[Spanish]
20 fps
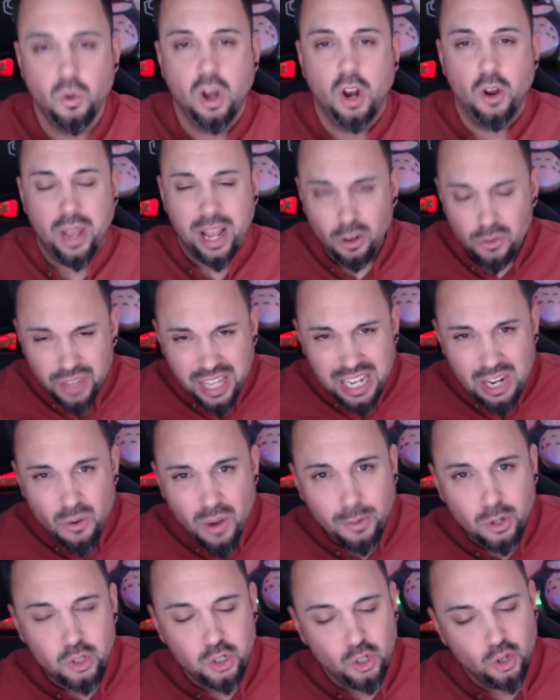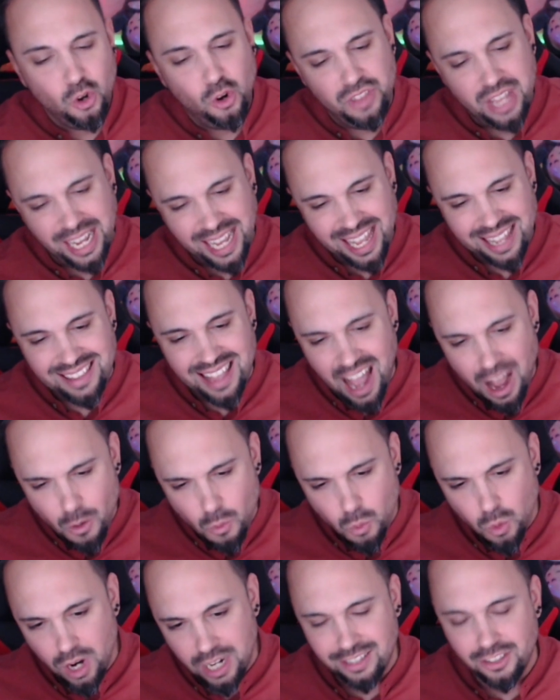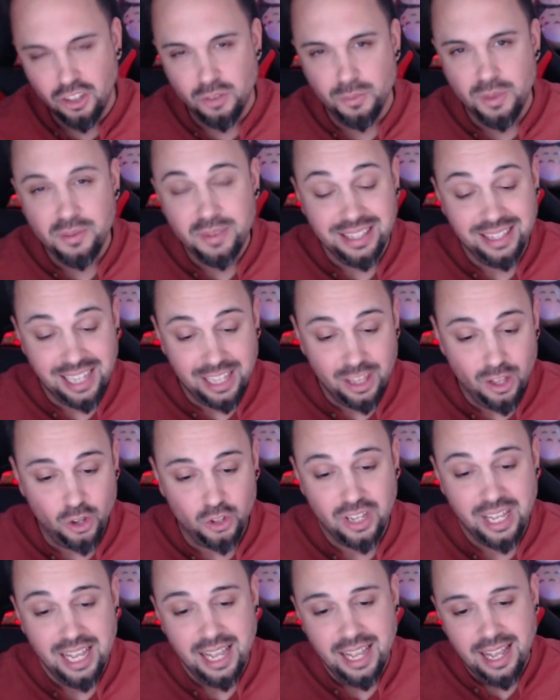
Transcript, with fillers: y continuamos con The Game Awards 2022.